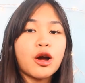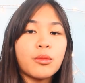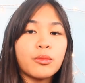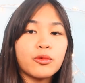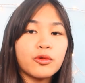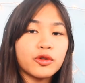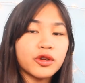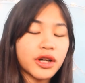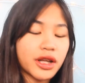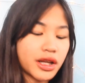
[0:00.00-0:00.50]

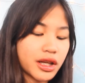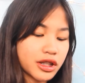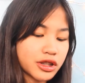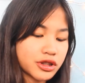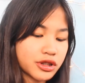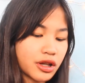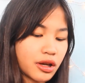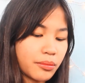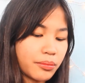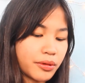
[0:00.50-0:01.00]
Mura lang
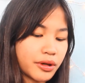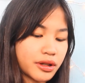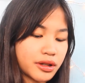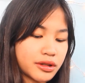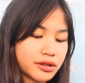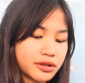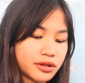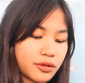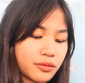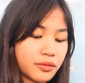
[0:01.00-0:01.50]
siya
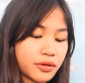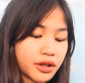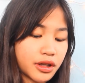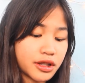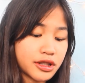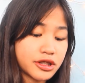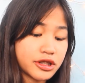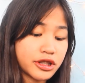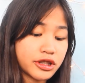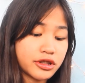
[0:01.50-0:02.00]
para sa
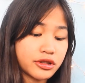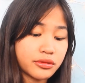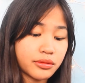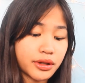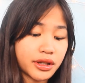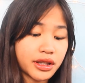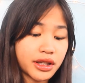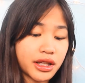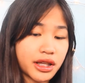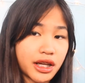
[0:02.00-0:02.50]
120
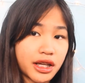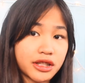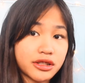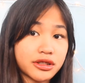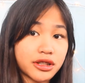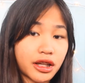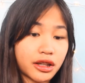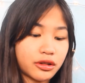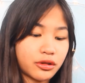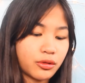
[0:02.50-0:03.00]

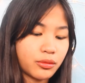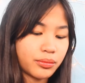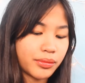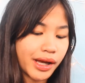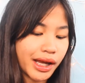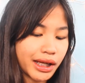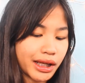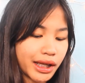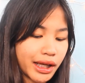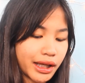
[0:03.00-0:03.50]
eyeshadow
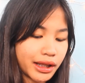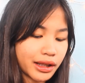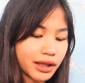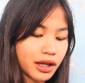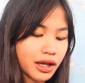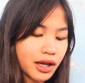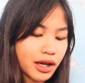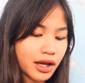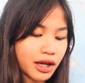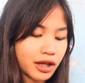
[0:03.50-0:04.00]
palette.
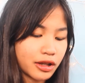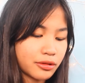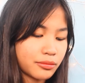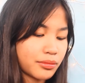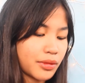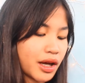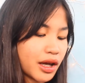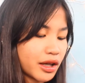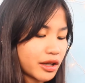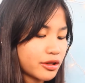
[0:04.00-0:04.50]
At
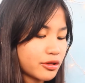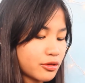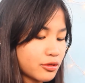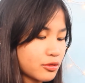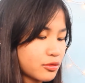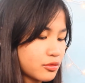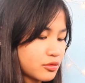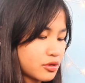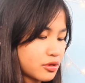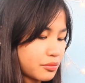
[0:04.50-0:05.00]
bagay ito
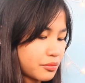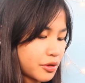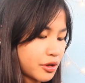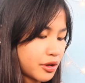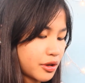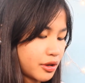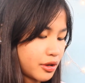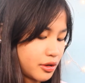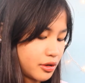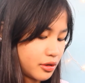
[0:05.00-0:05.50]
dun sa
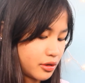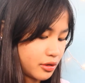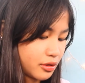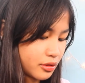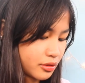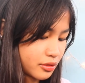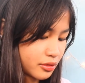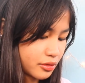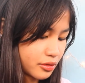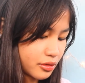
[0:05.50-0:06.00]
mga
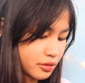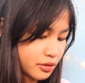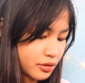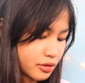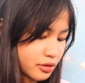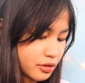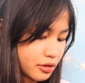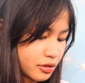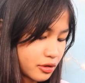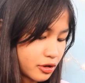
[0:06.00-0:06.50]

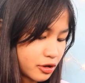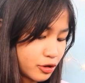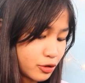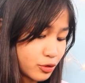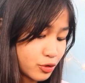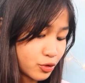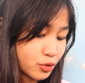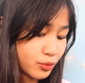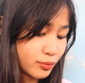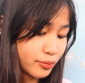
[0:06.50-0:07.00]

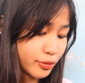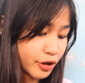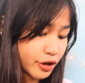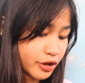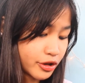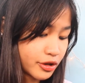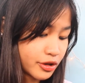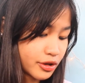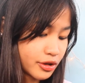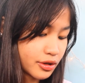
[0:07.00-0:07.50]

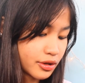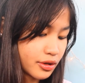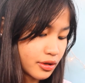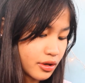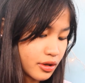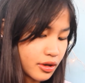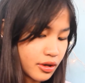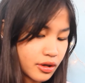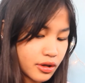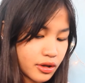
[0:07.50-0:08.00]
YouTubers.
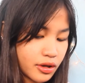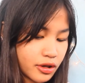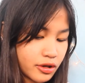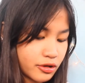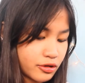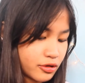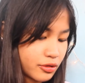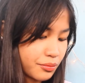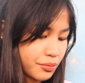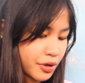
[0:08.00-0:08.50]

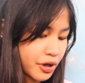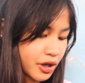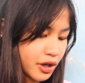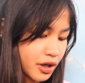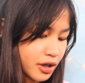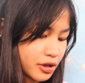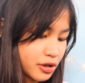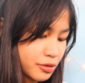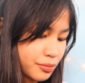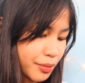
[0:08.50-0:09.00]
Sa mga
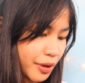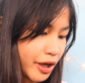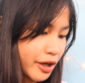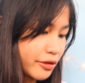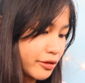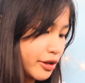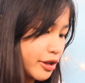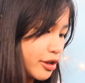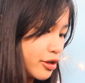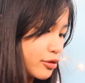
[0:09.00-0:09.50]

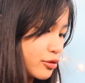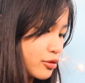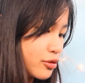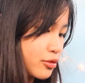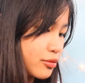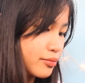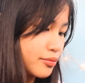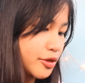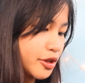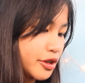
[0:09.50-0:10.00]
aspiring
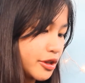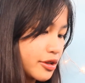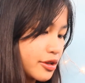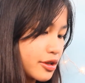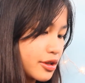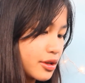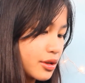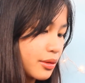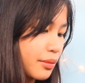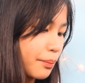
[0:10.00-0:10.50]

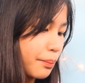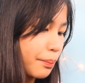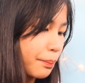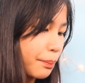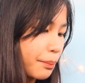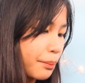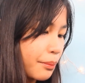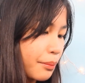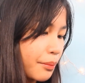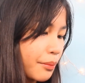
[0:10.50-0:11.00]
YouTubers.
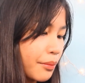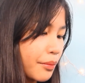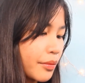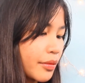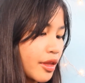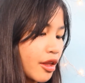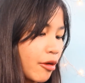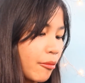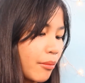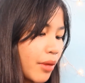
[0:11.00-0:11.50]

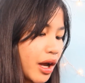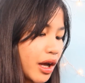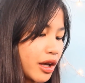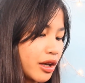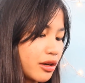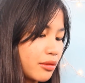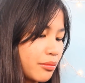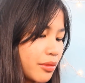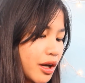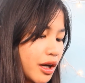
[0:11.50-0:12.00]

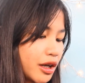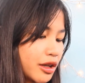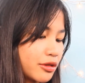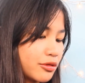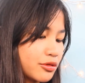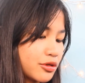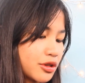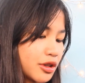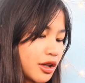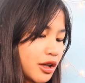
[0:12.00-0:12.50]
Bagay na bagay
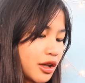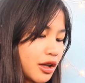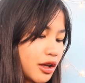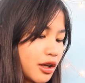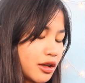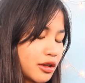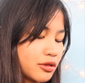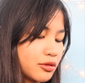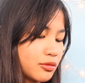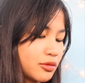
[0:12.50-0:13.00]
ito
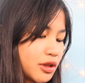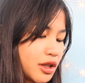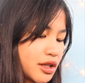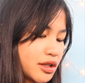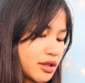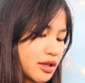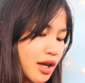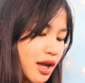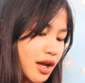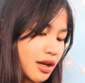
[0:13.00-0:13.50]
siya
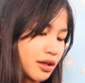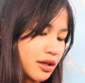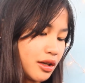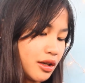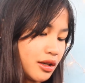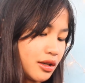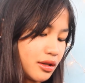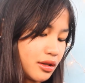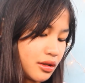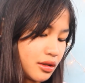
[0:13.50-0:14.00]
tulad sa
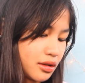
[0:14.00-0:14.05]
akin.